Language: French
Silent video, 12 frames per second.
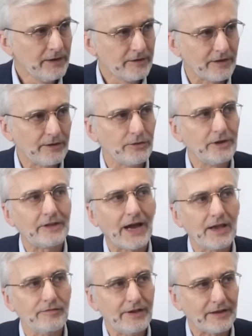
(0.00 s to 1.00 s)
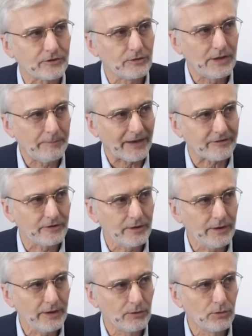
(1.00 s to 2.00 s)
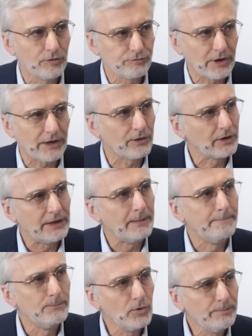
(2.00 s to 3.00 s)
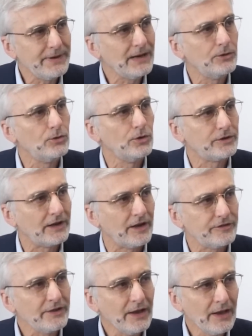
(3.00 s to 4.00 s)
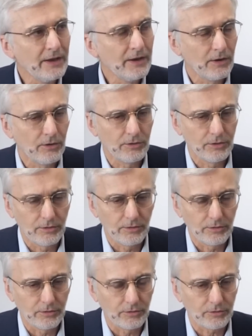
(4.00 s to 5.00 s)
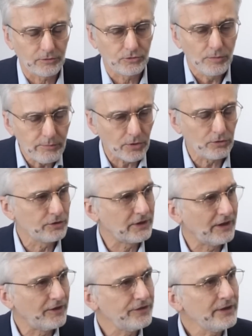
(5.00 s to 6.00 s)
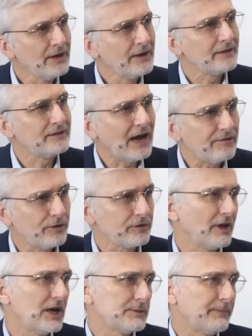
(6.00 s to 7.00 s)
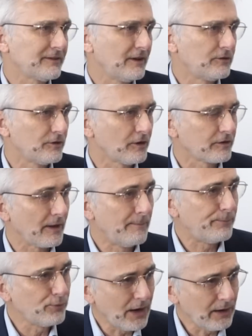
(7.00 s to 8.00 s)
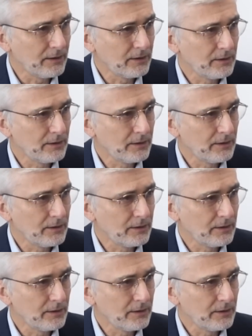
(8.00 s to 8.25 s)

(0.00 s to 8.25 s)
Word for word: C'est-à-dire, on est arrivé à ce que des personnes, et on le voit dans les mobiles de l'euthanasie, demandent l'euthanasie davantage parce qu'elles se sentent un poids,